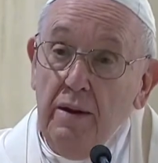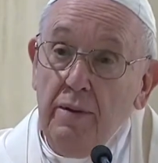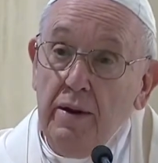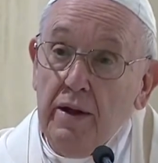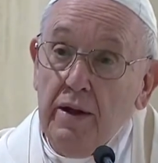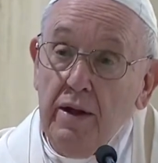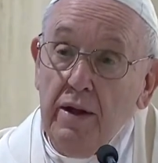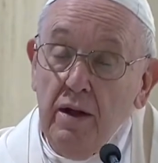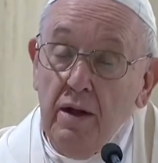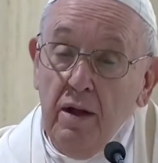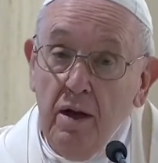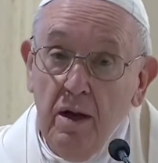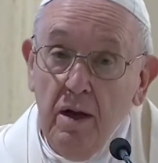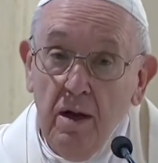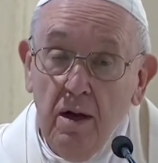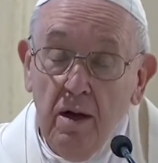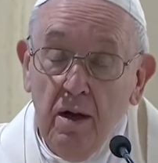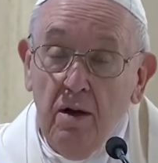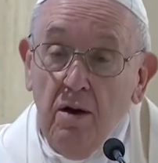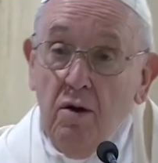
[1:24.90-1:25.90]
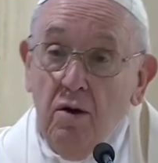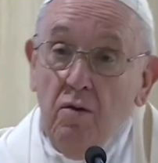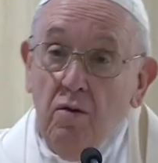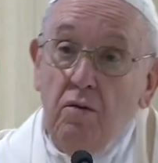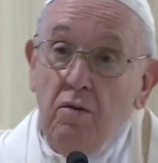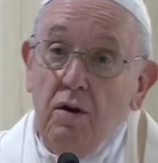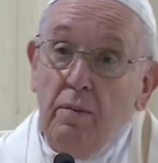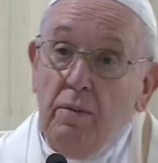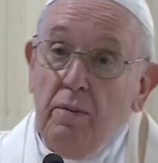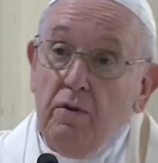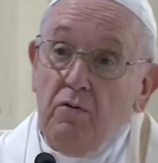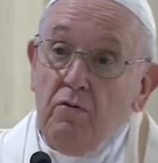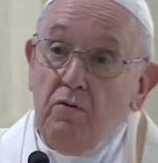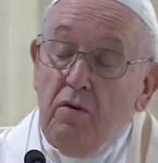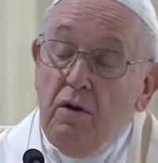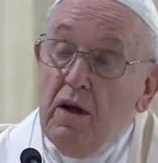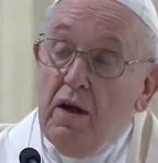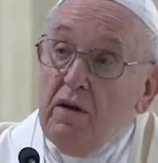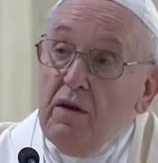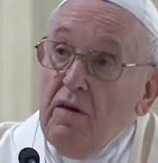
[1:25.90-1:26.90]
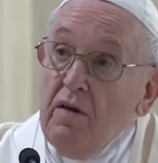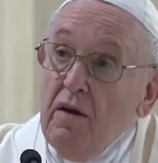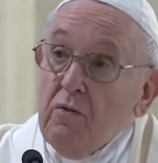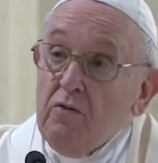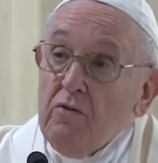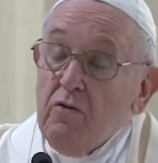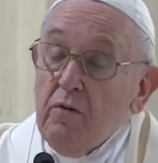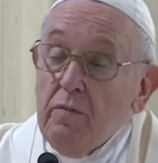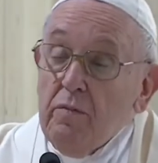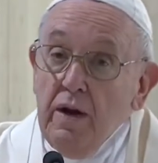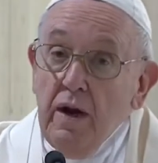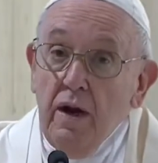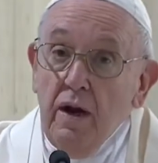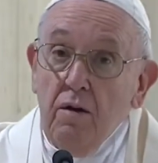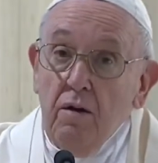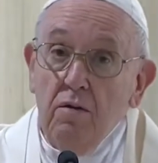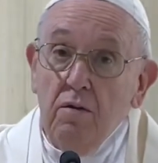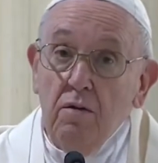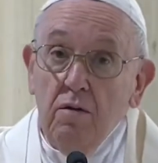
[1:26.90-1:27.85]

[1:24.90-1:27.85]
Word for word: vieron esto y pensaron, bien,